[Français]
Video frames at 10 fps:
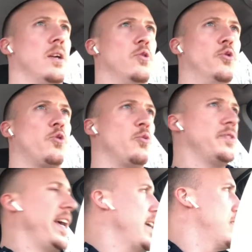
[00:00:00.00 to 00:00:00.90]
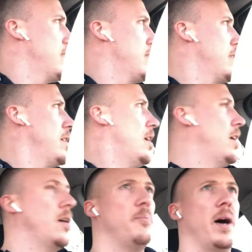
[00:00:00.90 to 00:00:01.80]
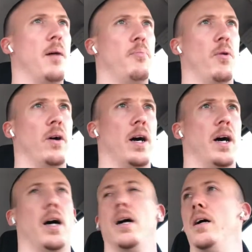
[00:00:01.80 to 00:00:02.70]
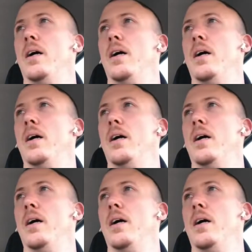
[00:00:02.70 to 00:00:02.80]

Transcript: de contexte euh, par rapport à,